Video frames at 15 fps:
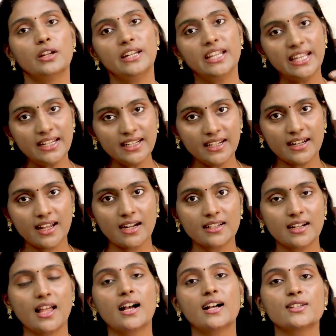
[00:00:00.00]
நீண்ட
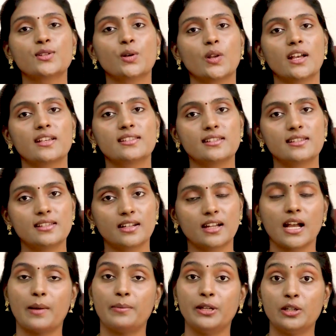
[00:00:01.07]
நாட்களாக சொரியாசிஸ்
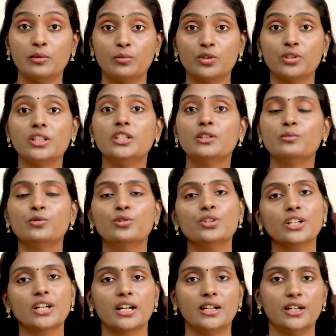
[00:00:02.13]
இருக்கு அப்படின்னும் பொழுது இது
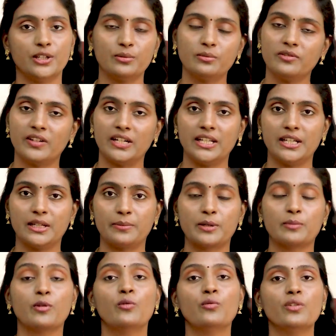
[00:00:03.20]
மூட்டுக்கள்லையும் வலி
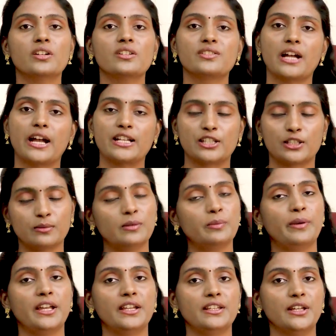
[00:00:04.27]
ஏற்படும் ஒவ்வொரு ஜாயின்ஸ்லையுமே
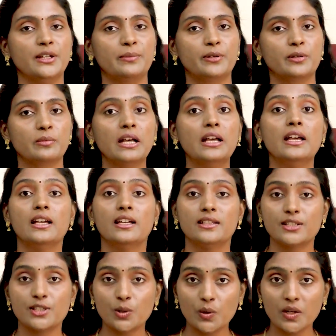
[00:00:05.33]
பெயின் ஏற்படும்
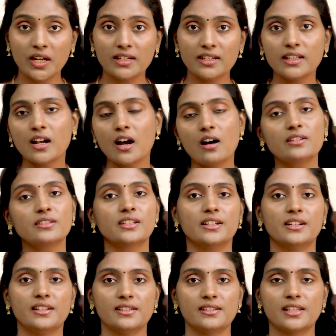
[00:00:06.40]
இது சொரியாட்டிக்
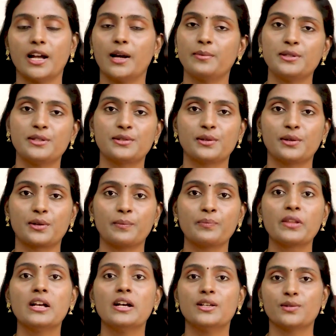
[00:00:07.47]
ஆர்த்ரட்டிஸ் அப்படின்னு சொல்கிறோம்
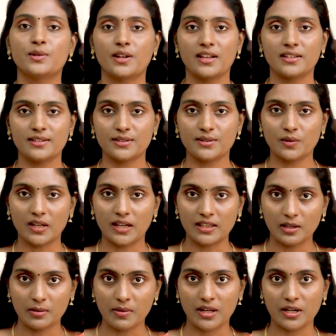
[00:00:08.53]
சொரியாசிஸ் நோய்
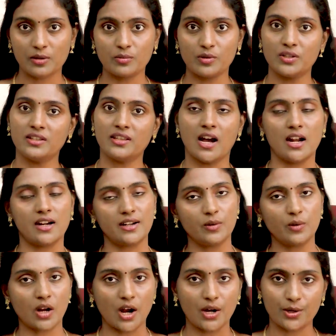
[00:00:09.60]
அதிகமாக இருக்கும்போது இது ஆல்ரெடி
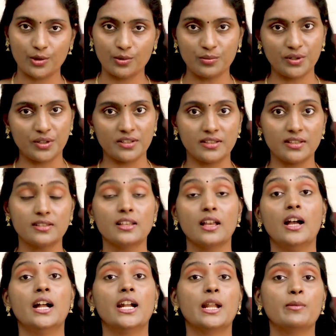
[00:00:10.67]
ஒரு ஆட்டோயூமன் டிசீஸ்
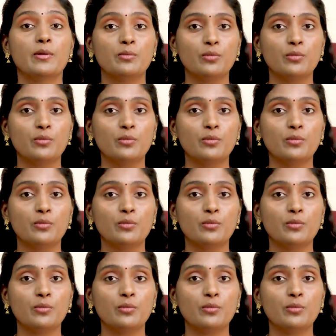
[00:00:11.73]
நம்ம